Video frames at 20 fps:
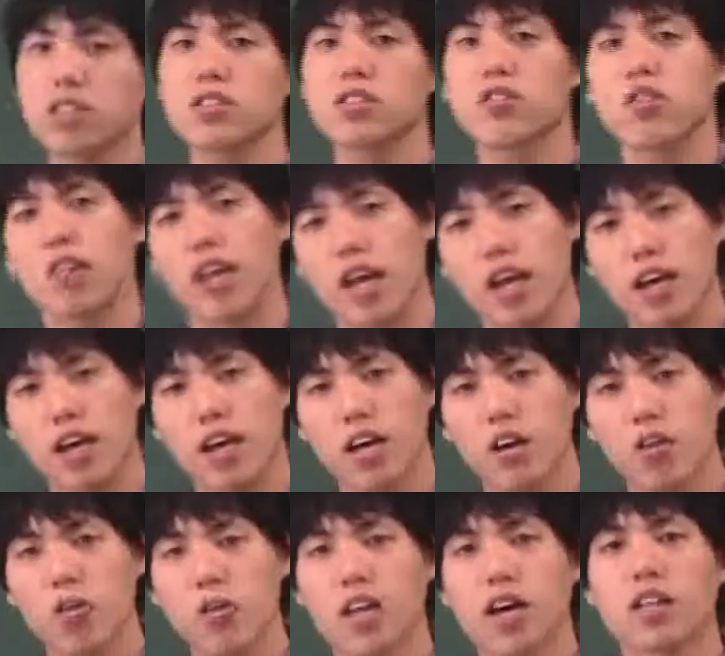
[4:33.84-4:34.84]
テストね
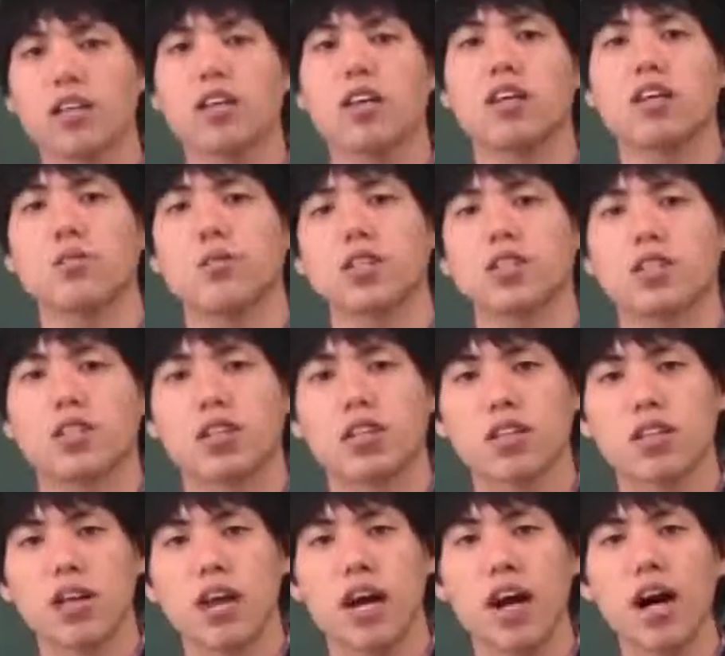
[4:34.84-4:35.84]
をやっていきま
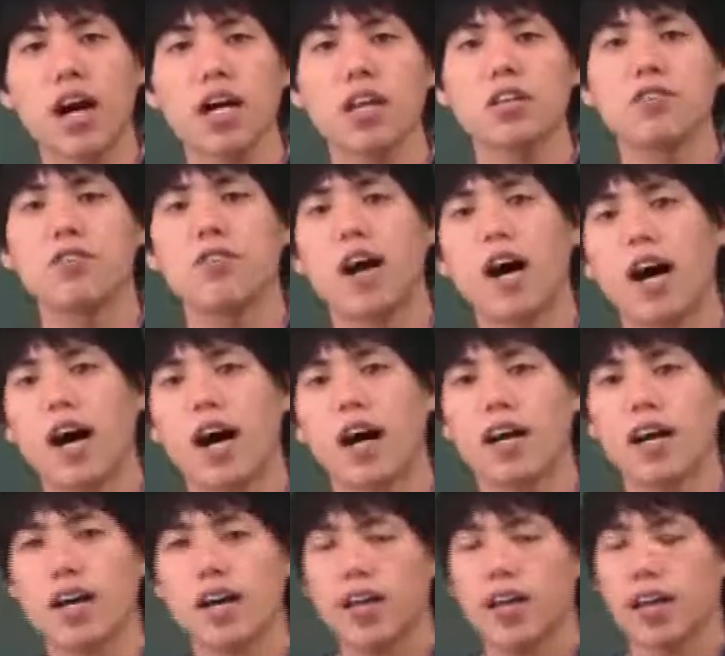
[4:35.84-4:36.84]
す。で範囲
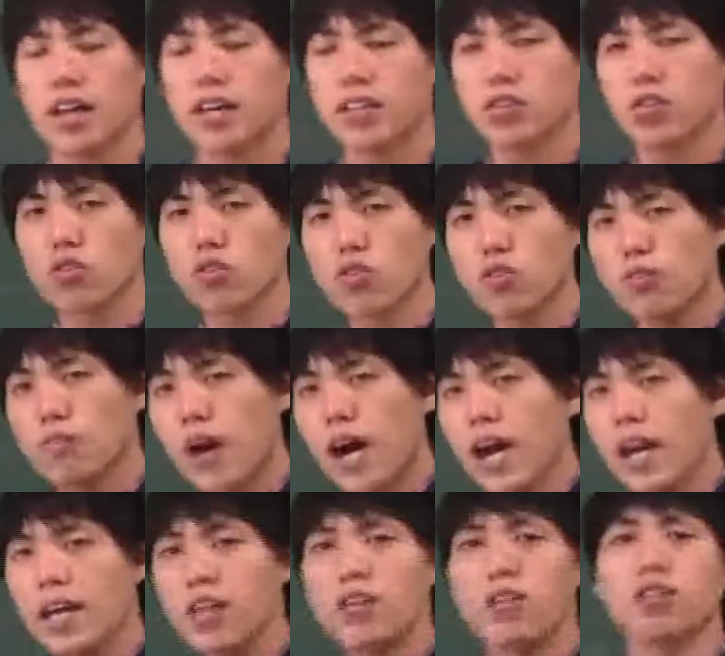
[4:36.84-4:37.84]
は、えー、その
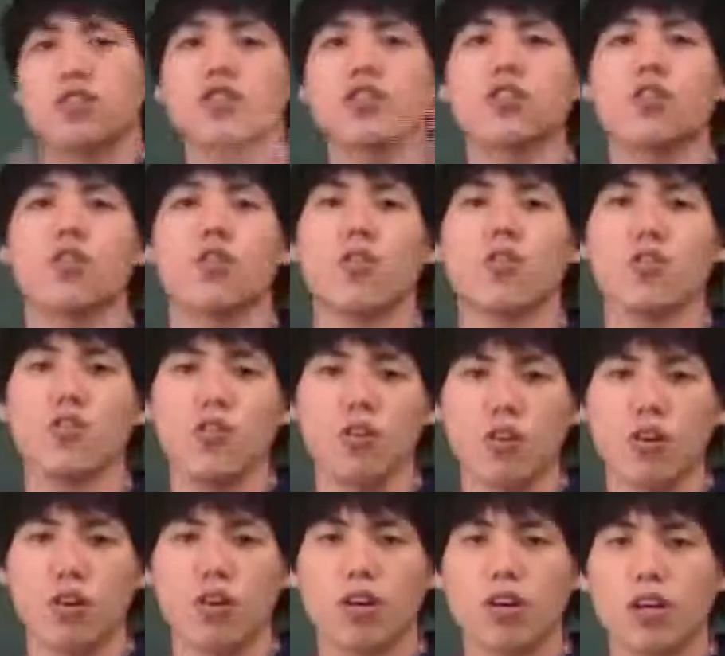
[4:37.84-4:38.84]
前の授業
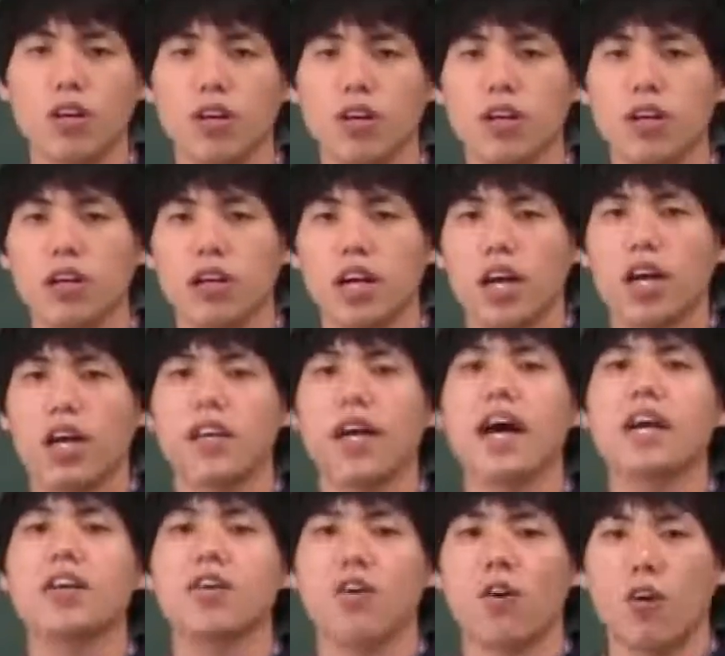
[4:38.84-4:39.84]
の、えー、
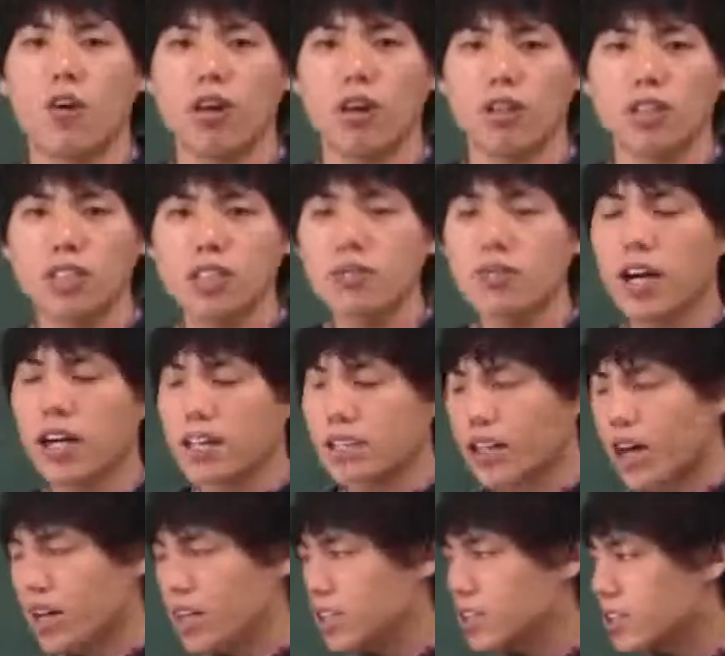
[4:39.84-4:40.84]
内容つま
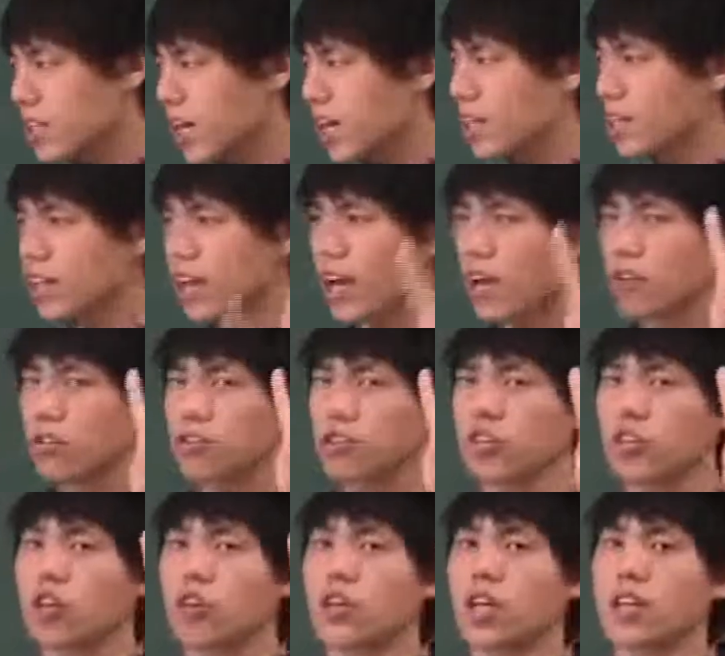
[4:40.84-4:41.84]
り第3回の
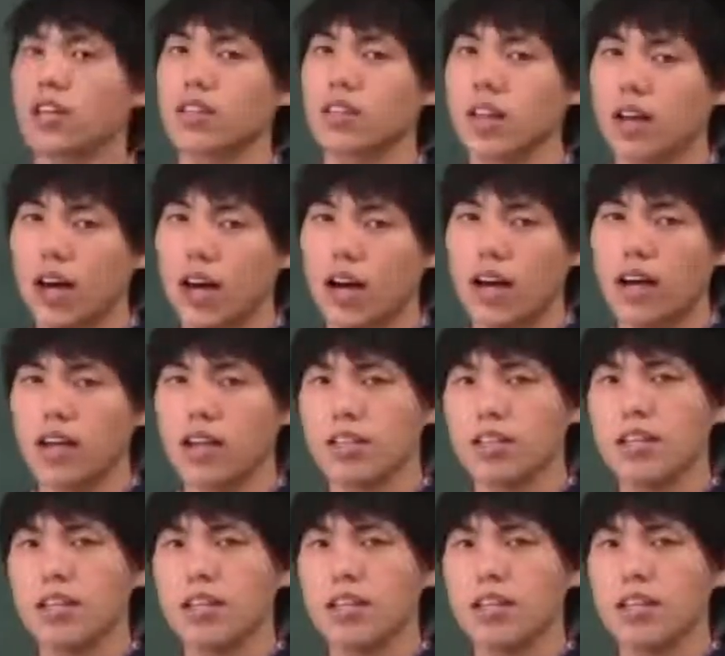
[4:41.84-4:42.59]
授業だったら